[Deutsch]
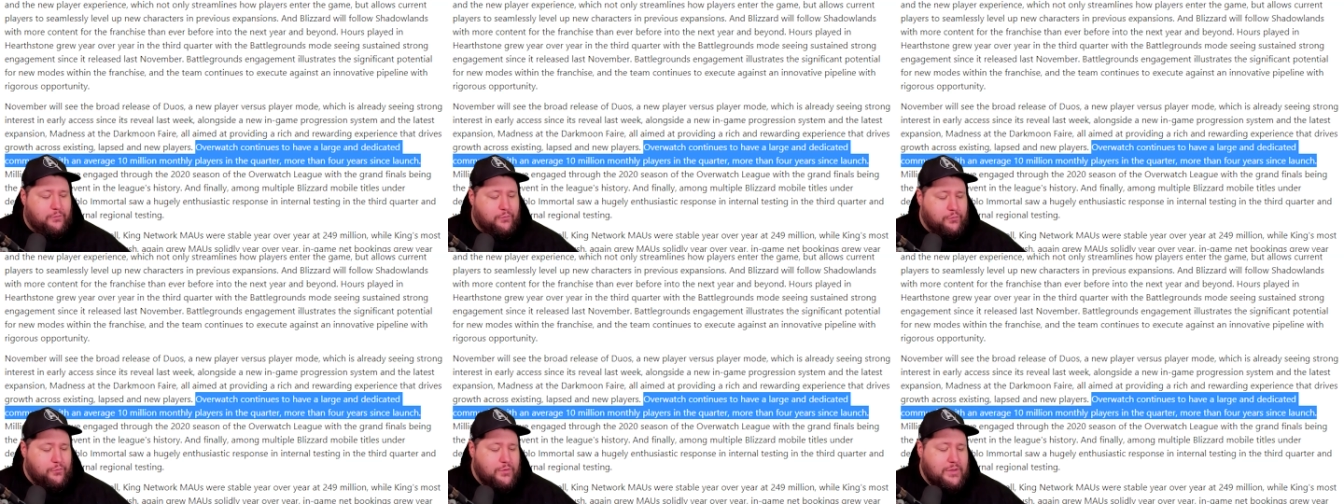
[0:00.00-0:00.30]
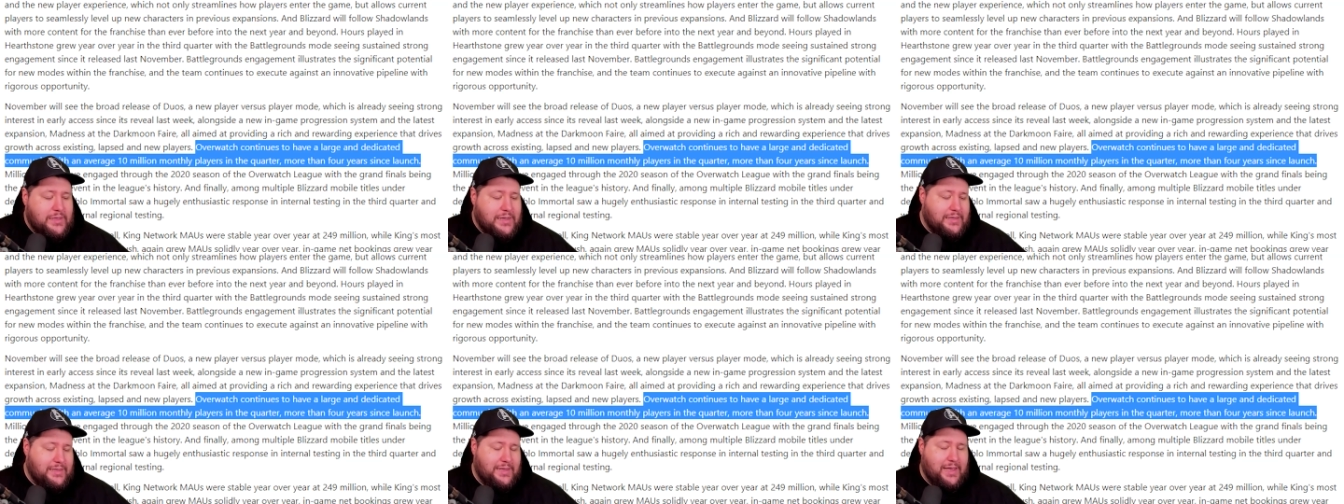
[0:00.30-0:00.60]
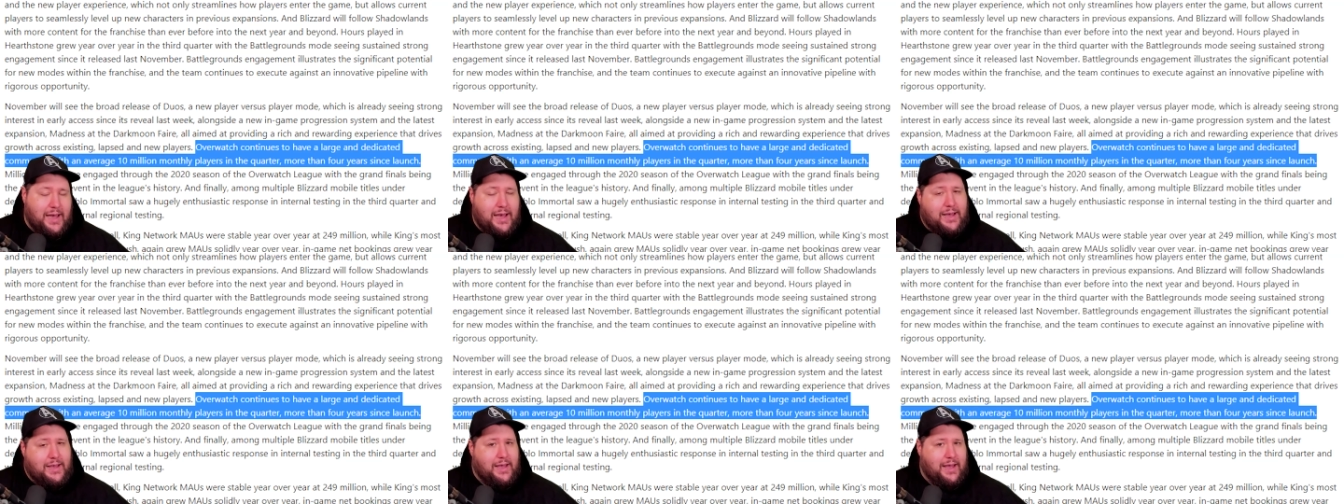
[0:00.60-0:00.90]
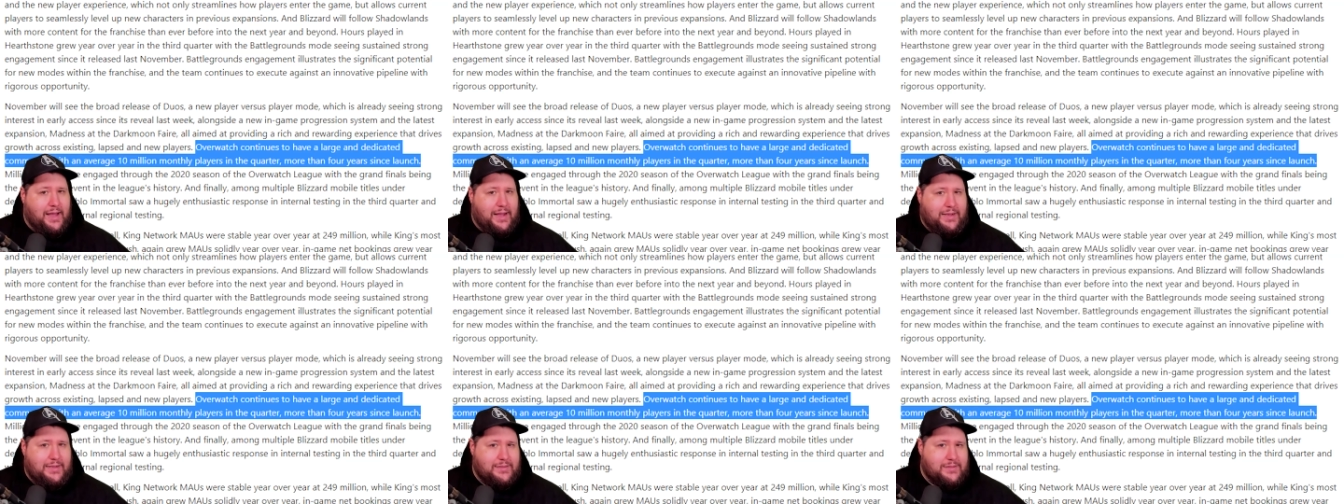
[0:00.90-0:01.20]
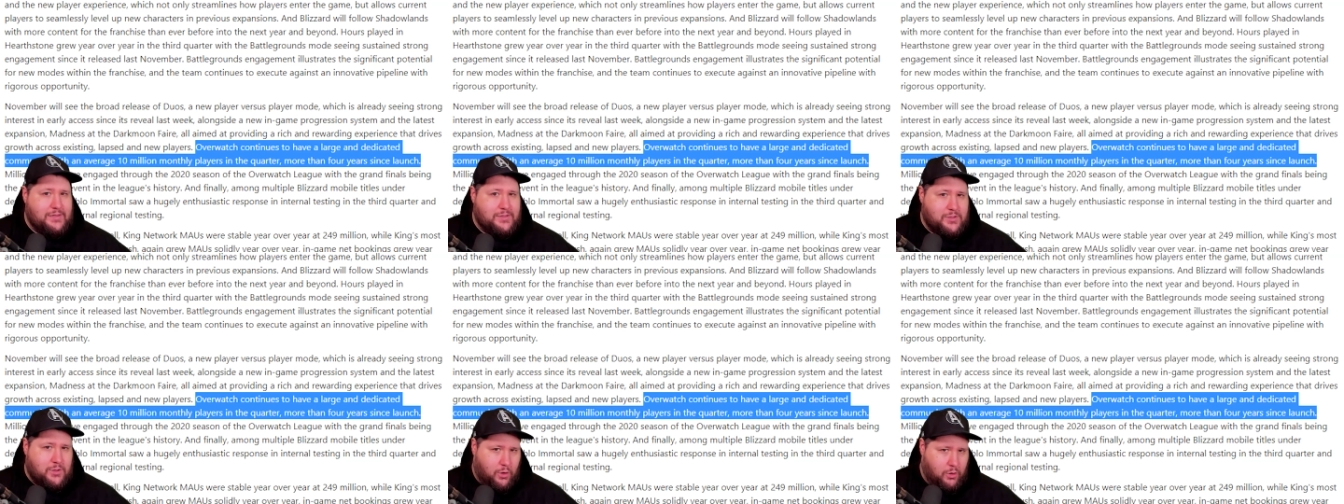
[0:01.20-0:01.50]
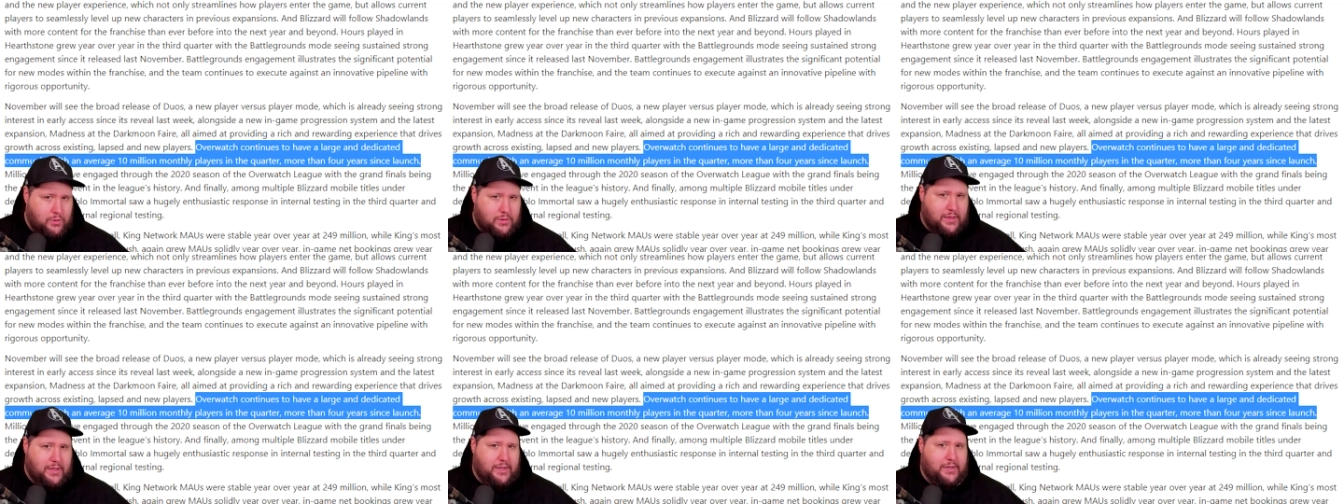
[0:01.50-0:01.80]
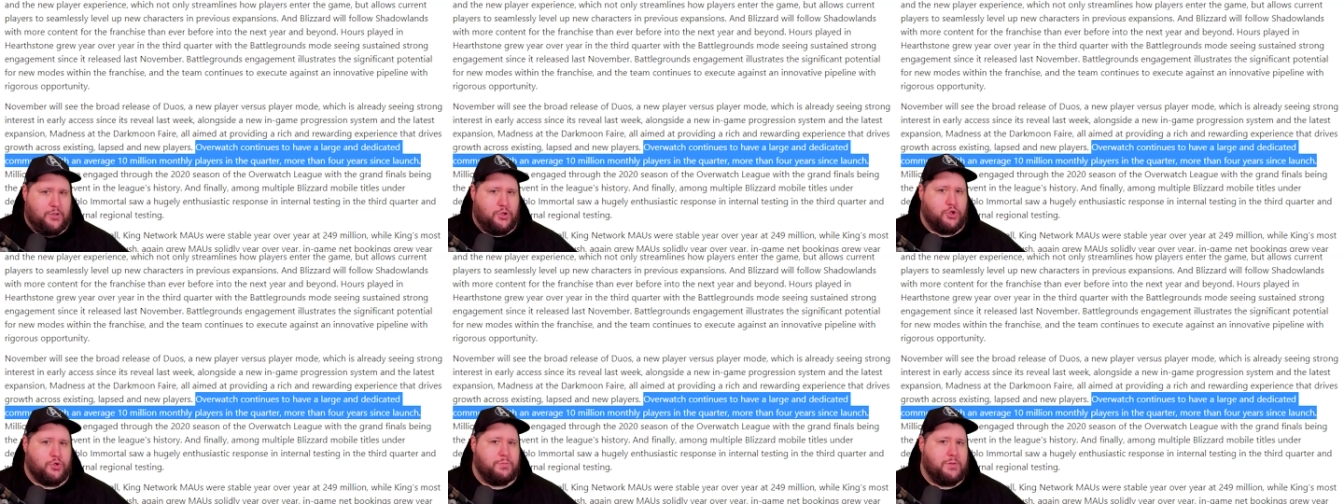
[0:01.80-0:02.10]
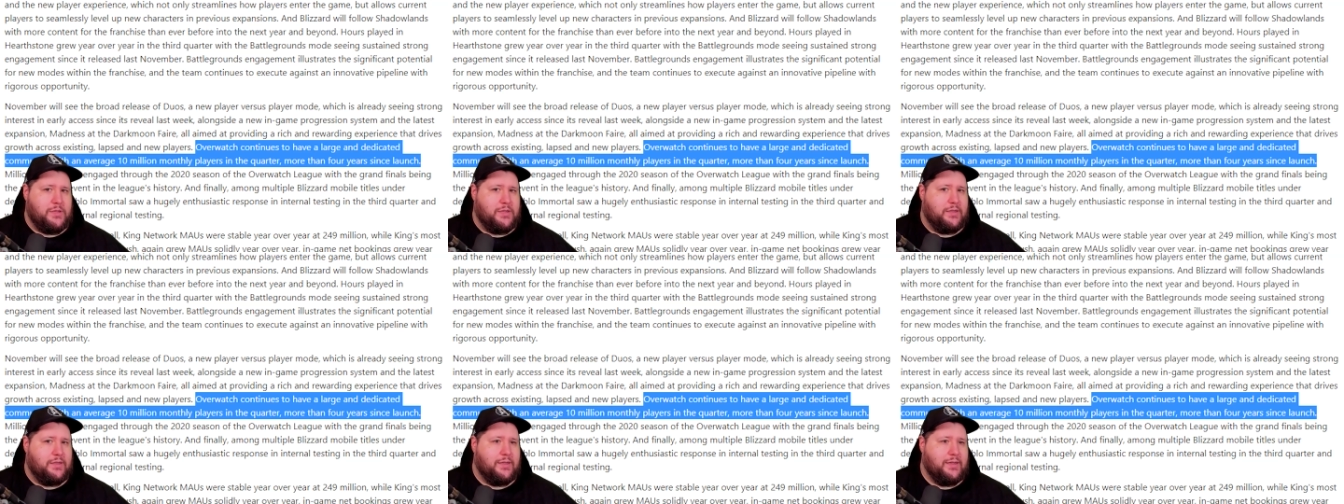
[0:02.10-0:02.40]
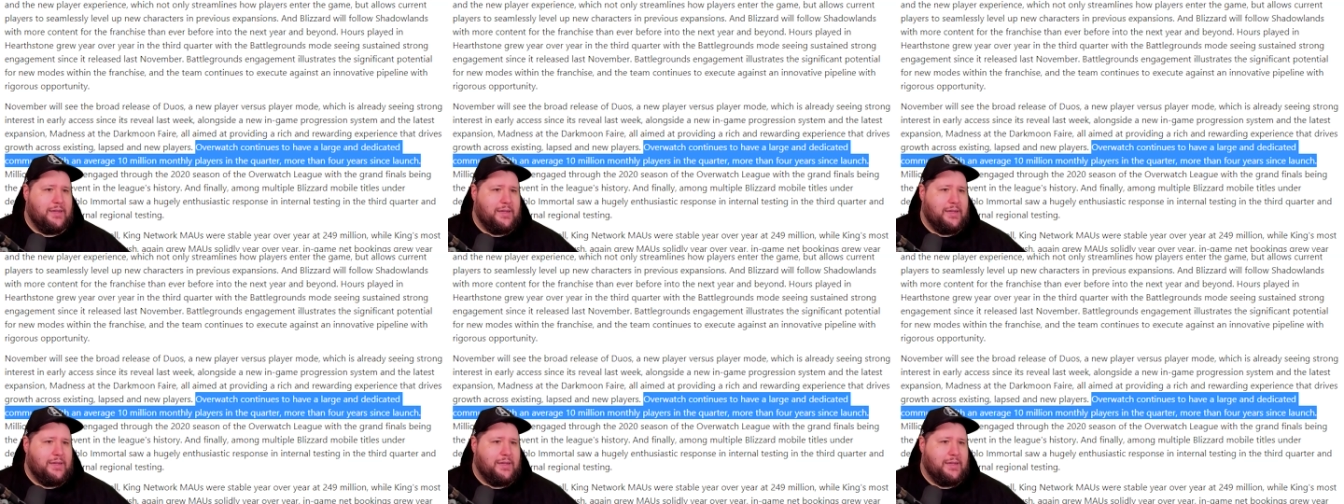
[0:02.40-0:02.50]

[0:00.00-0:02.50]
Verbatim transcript: vier Jahre altes Online-Spiel.